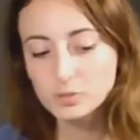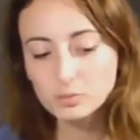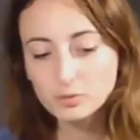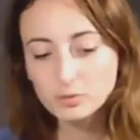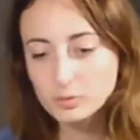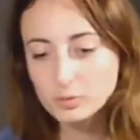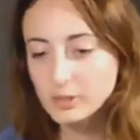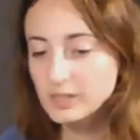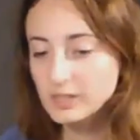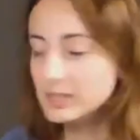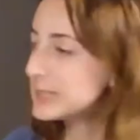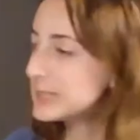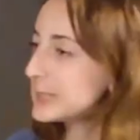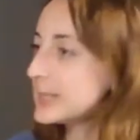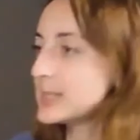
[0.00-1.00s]
почему вы
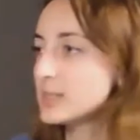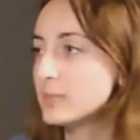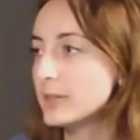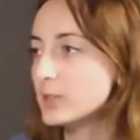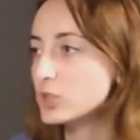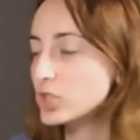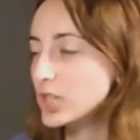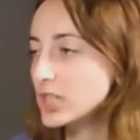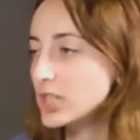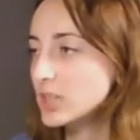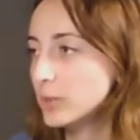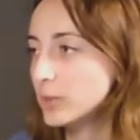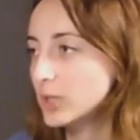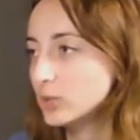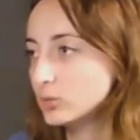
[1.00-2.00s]
приняли для себя решение
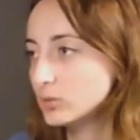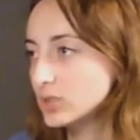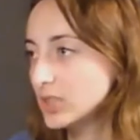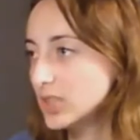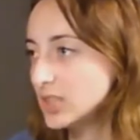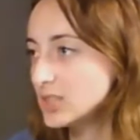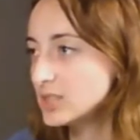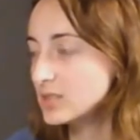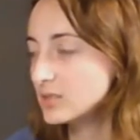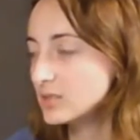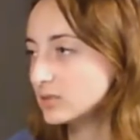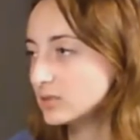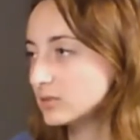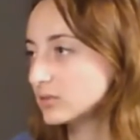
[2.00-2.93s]
покинуть Донецк?